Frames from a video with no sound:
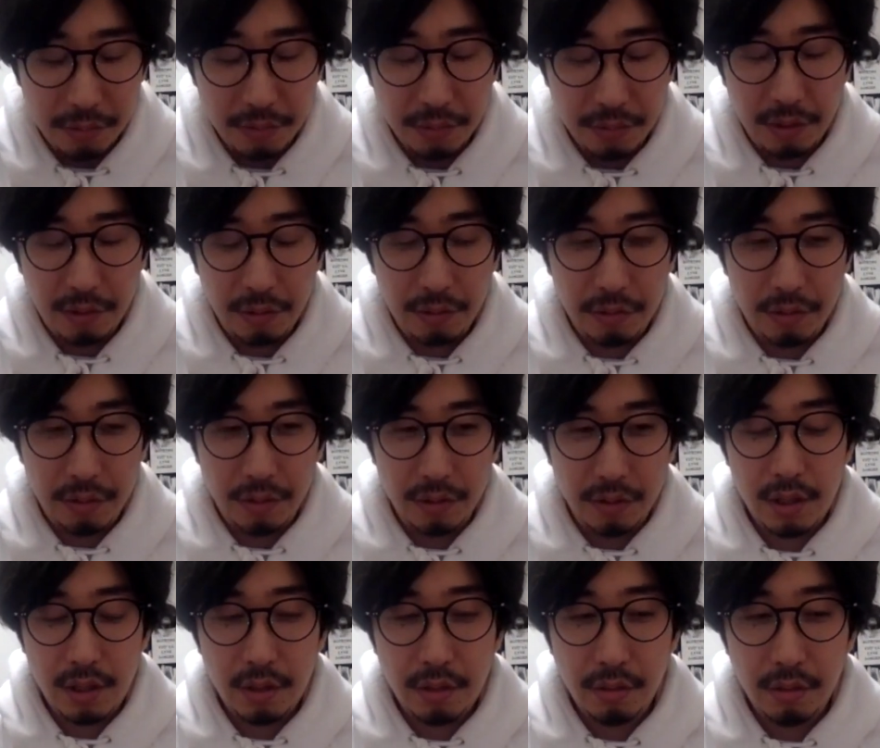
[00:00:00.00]
あの
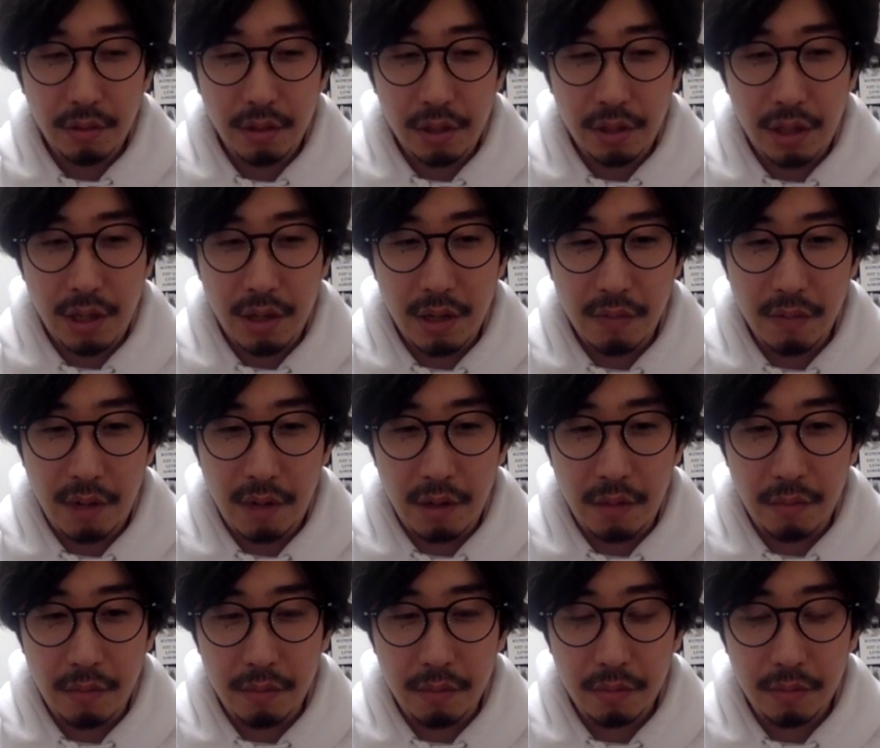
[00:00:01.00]
人の意見
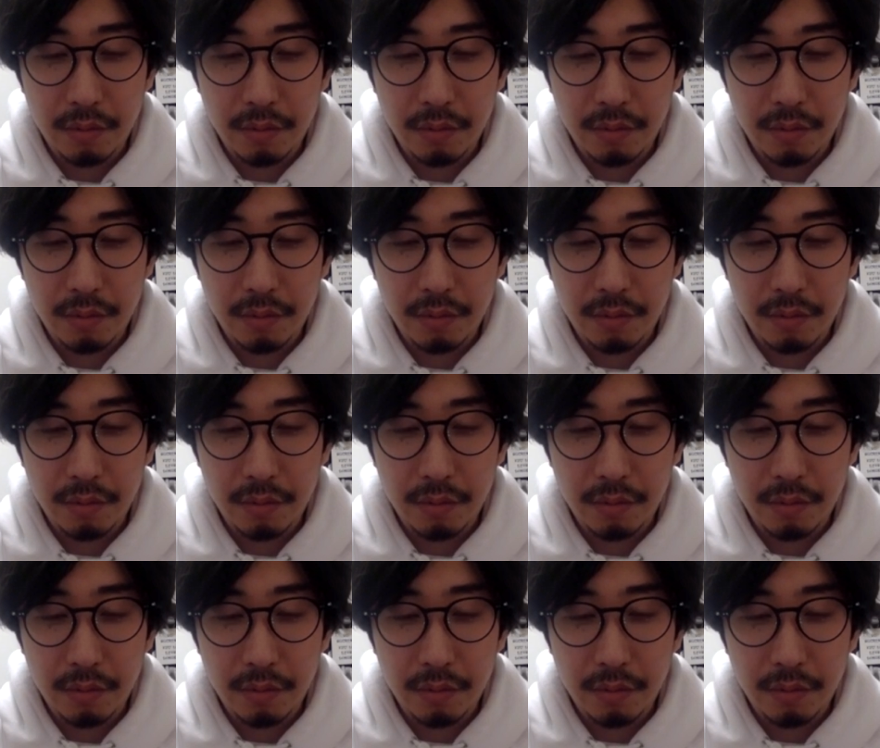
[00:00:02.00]
は